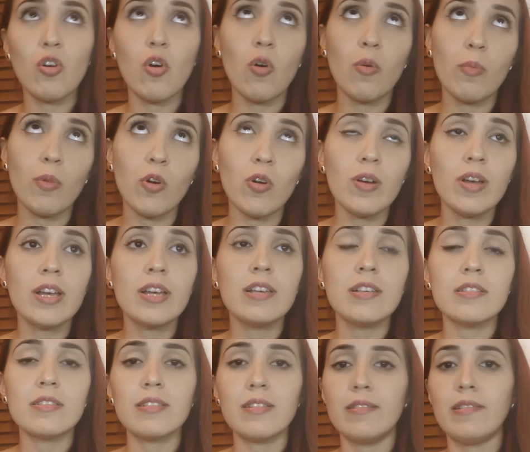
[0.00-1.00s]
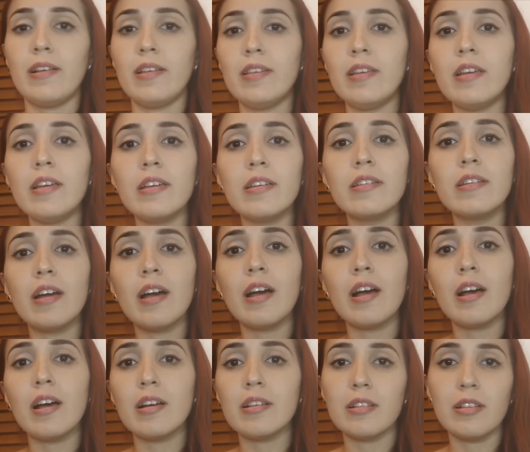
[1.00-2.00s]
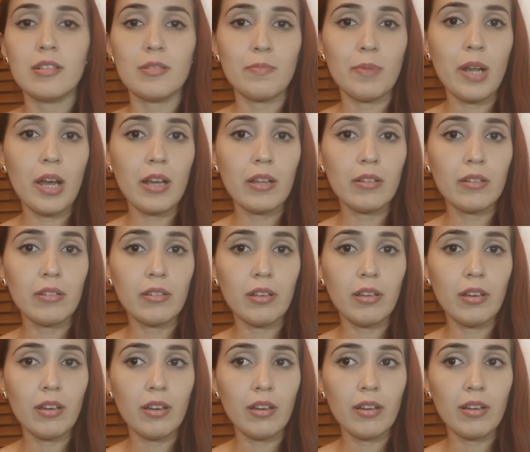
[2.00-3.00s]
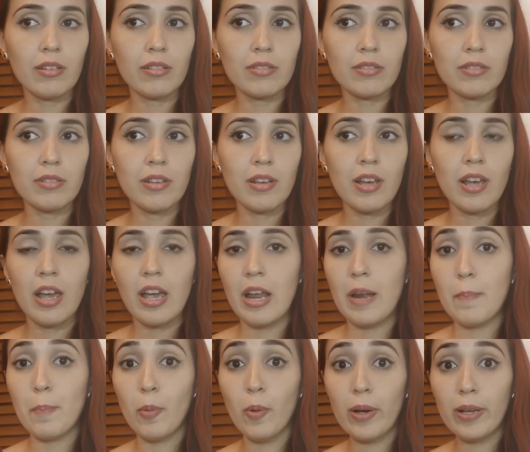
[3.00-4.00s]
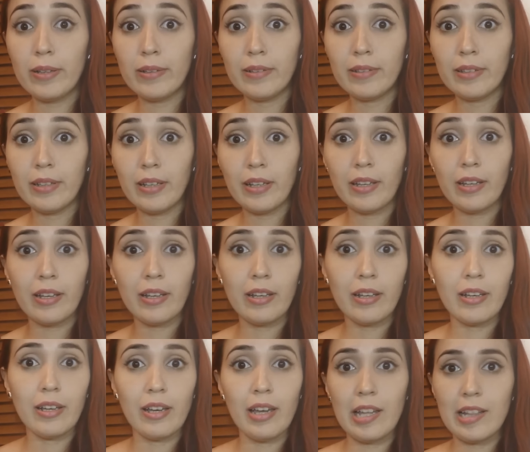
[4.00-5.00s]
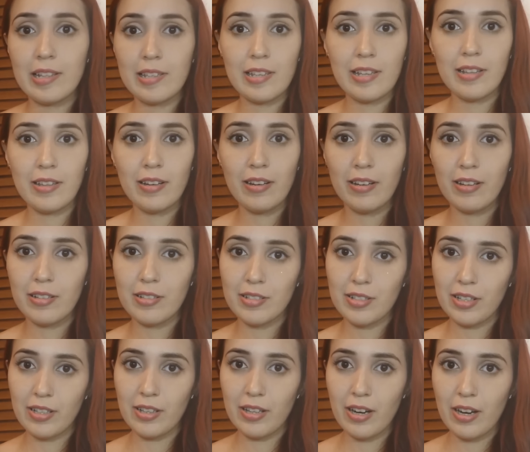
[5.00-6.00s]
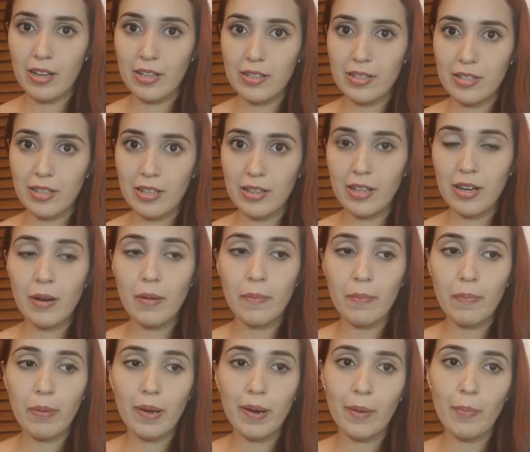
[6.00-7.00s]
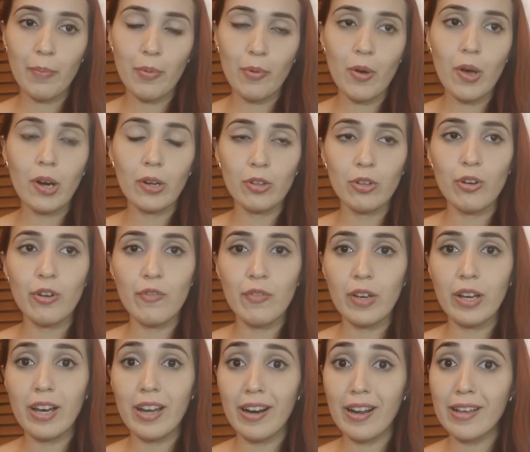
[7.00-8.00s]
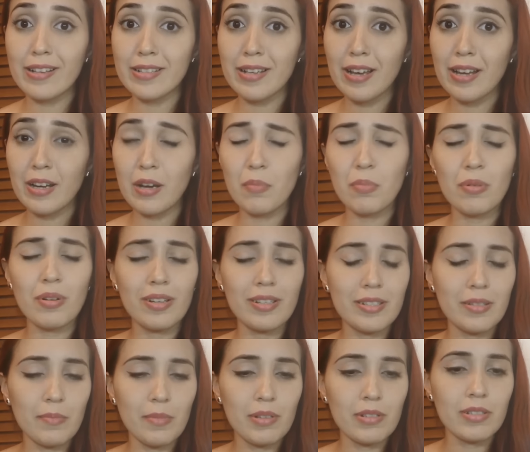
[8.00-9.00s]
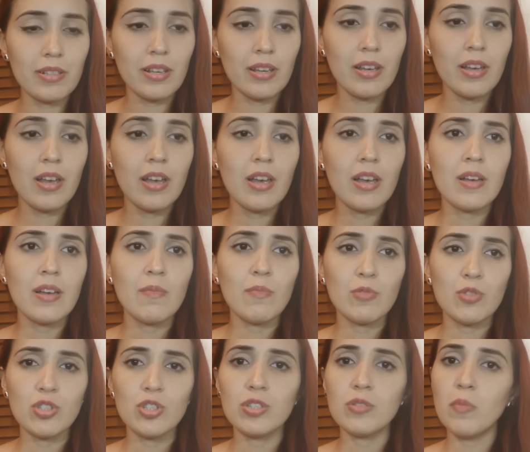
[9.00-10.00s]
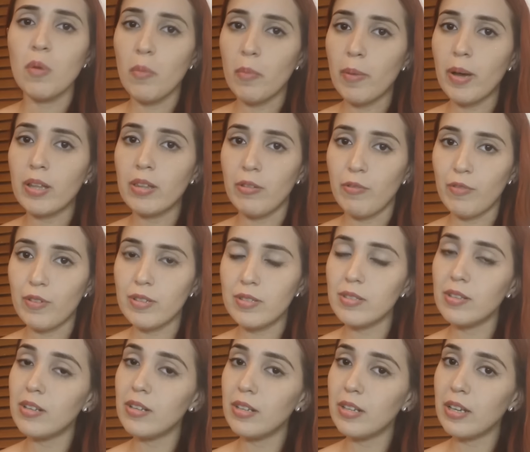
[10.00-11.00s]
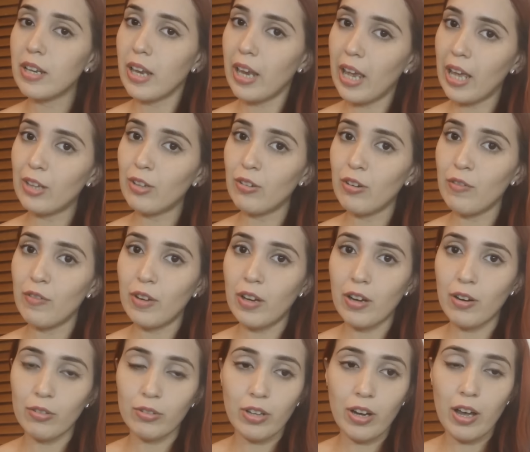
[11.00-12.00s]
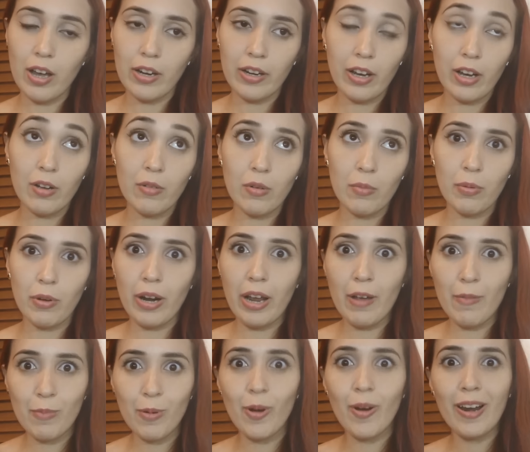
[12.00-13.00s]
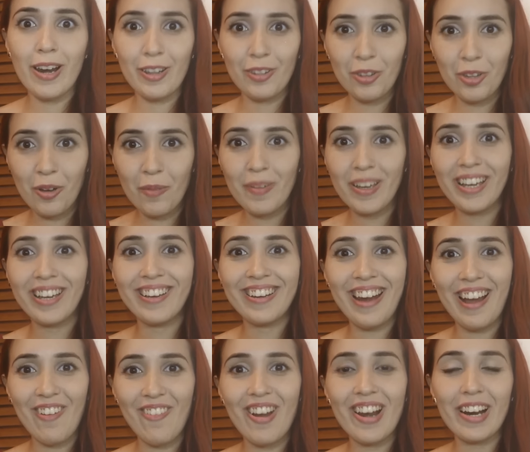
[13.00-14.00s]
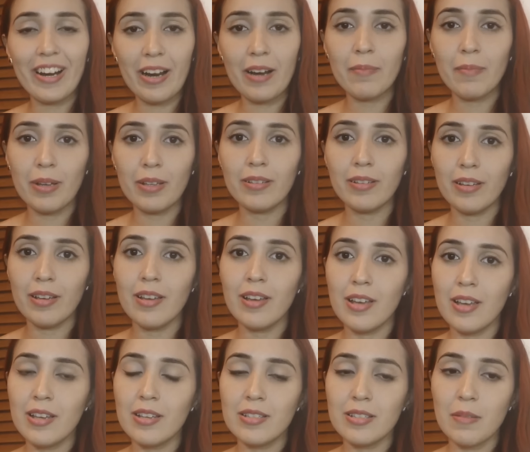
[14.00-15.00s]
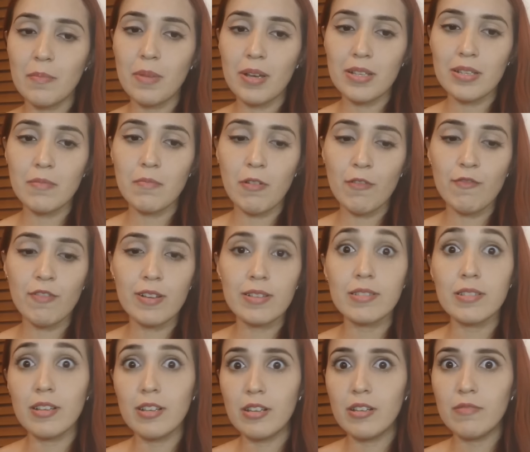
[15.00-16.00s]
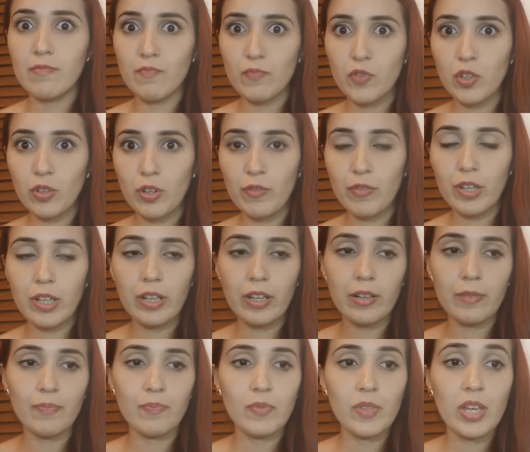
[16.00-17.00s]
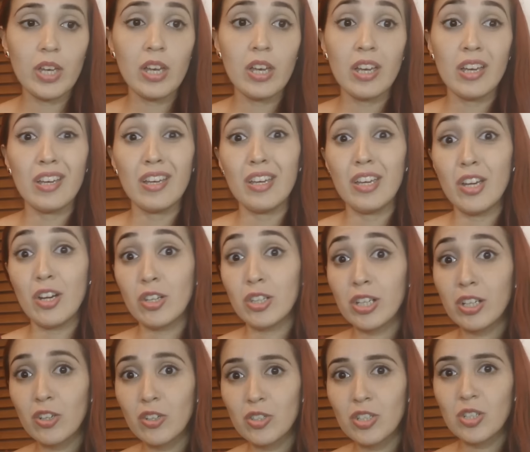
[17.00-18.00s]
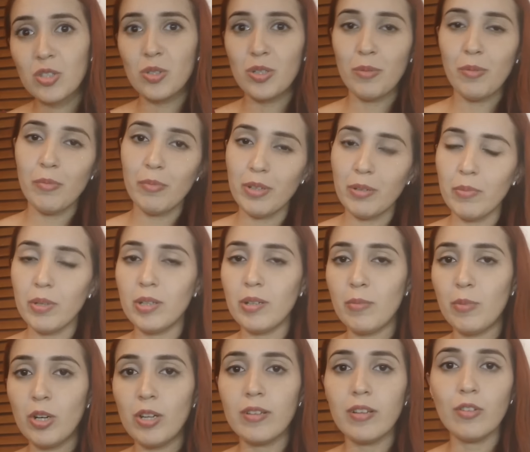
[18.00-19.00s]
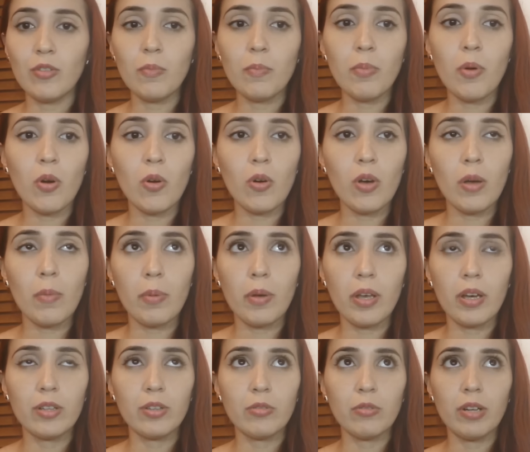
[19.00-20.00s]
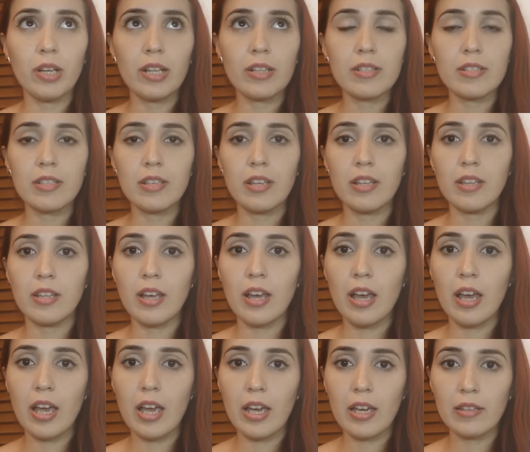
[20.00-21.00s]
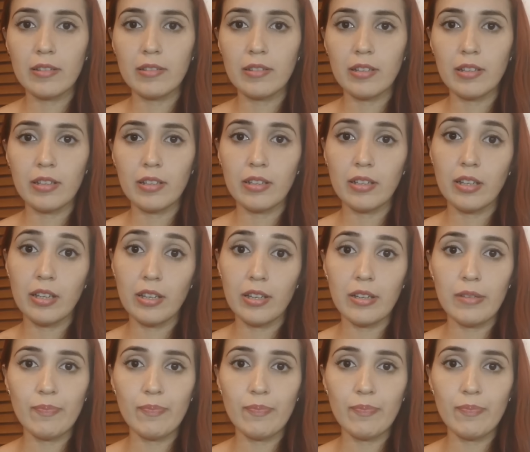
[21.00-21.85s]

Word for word: como sentadillas, desplantes, el puente, etcétera, etcétera, etcétera, para poder tonificar esa área porque se me hace muchísimo más difícil que tonificar otras áreas, como por ejemplo el abdomen, la cual realmente se me hace más fácil tonificar. Y otra cosa que últimamente me está molestando un poco después de que tuve el accidente este que